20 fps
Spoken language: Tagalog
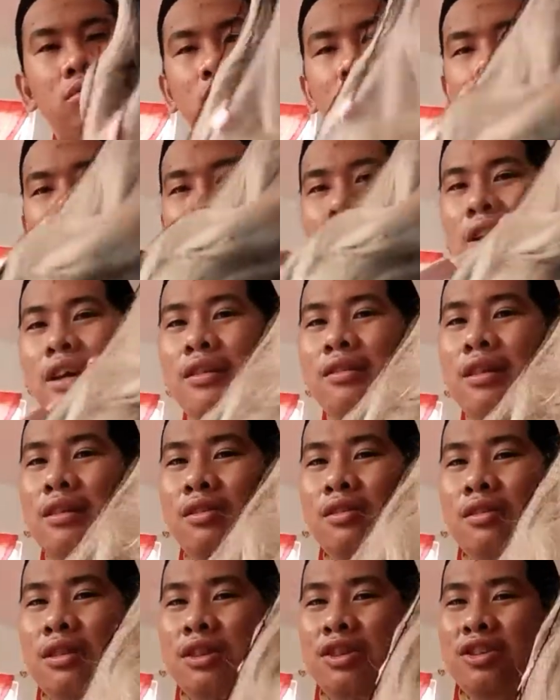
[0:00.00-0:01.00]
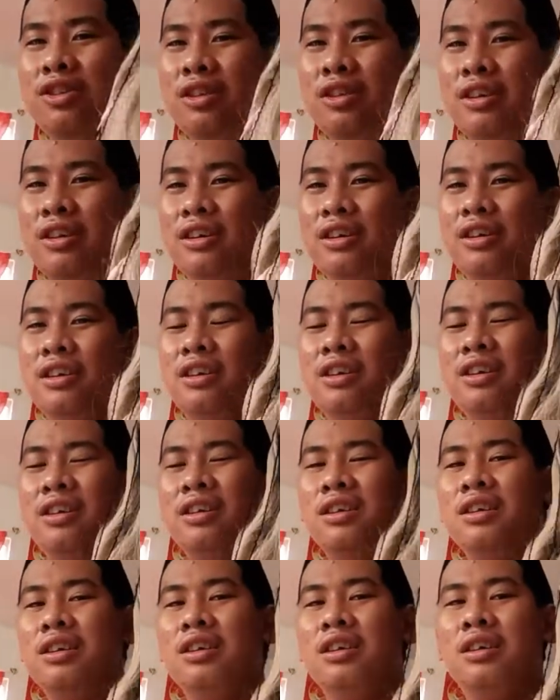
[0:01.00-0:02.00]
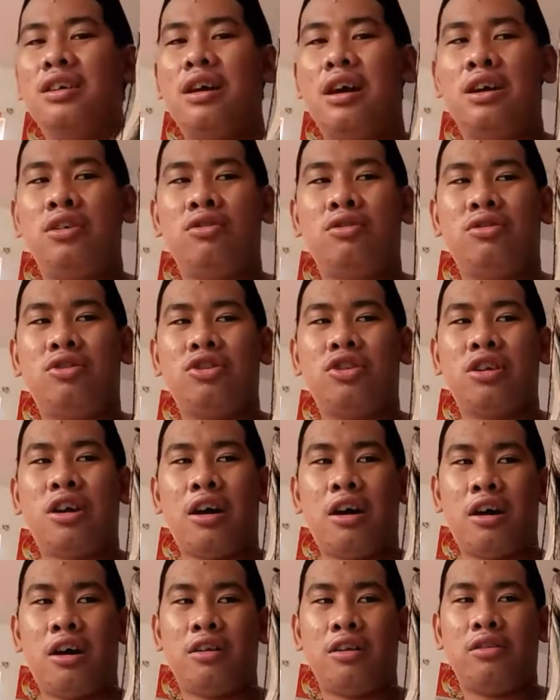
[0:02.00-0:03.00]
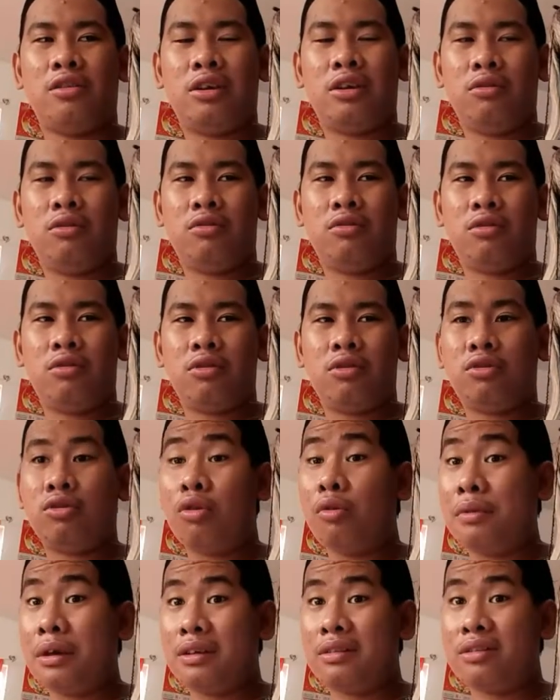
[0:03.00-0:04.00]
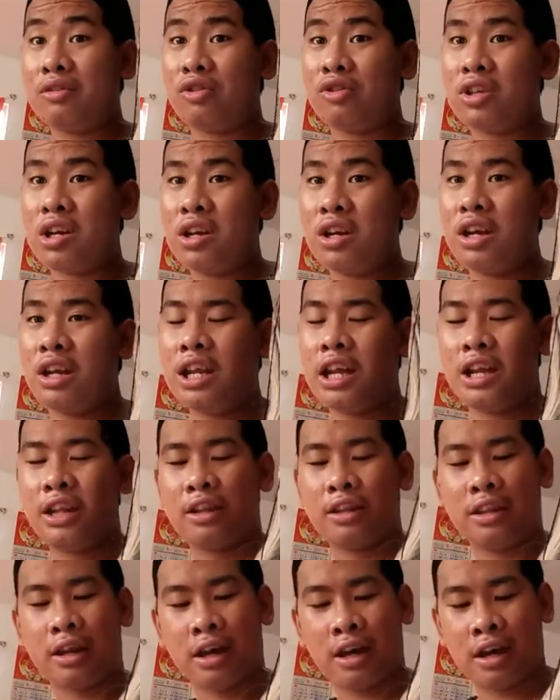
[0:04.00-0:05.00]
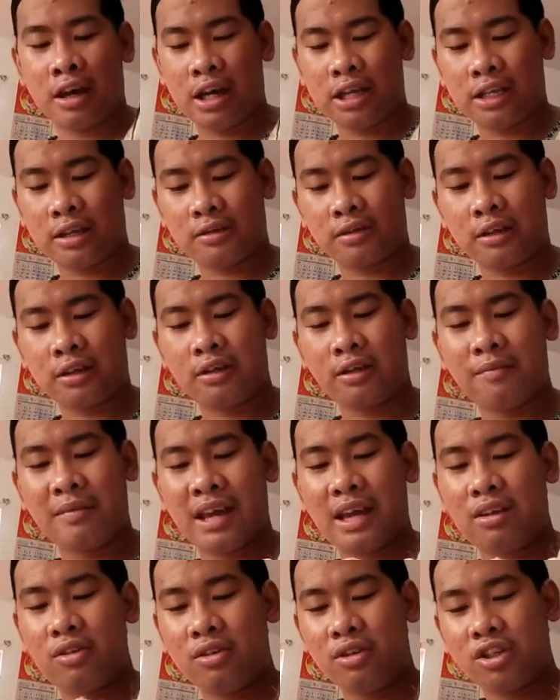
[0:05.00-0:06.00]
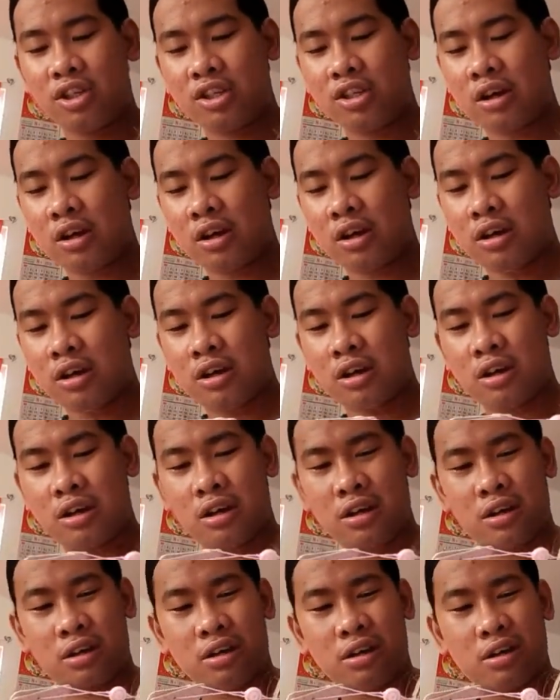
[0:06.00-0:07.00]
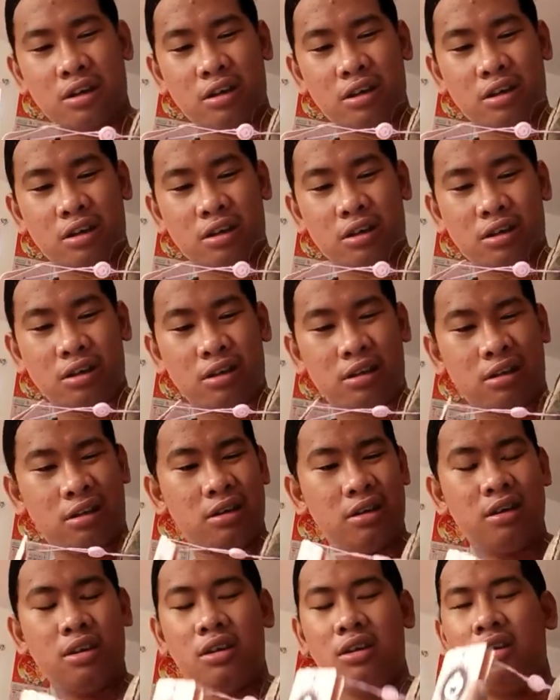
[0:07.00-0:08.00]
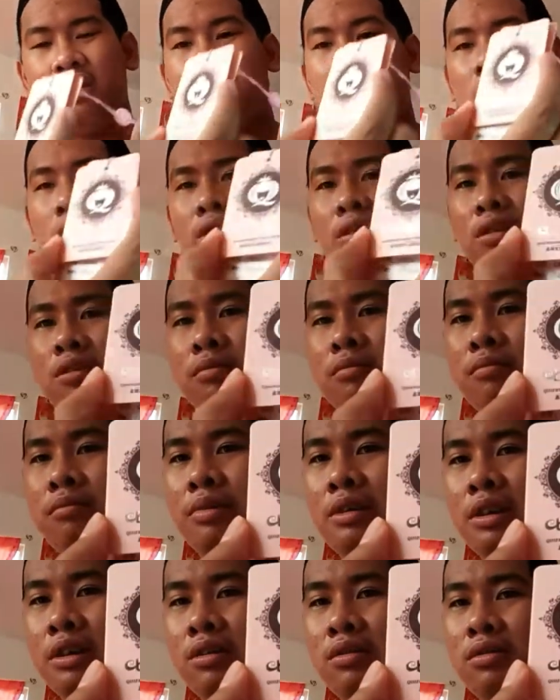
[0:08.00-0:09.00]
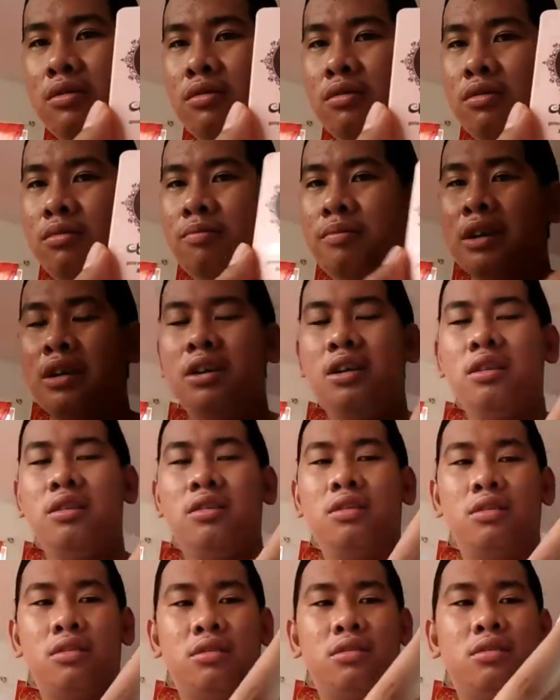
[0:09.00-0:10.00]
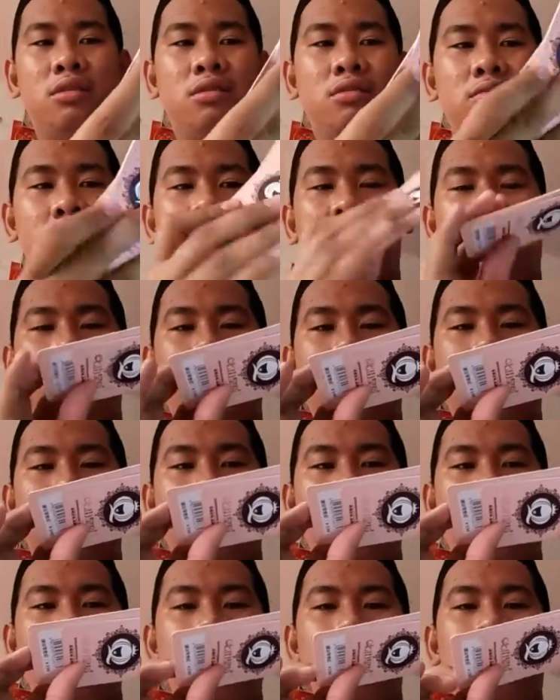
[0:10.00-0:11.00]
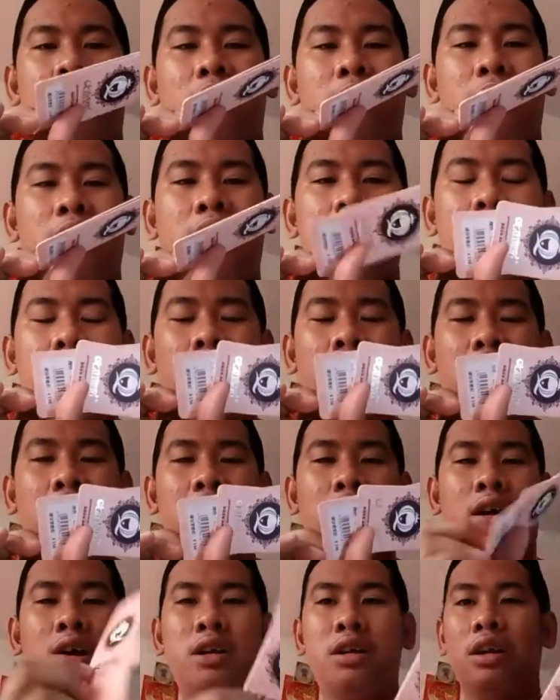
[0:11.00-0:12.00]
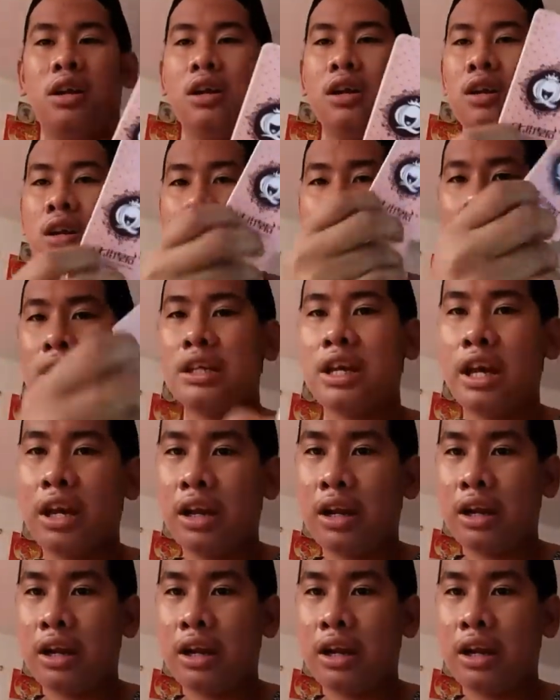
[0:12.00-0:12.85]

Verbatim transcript: So guys, ito na siya ano ko siya, siguro 2 weeks ko siyang hinintay. Kasi ito meron siyang barko, parang mang palatandaan na kanya, kanya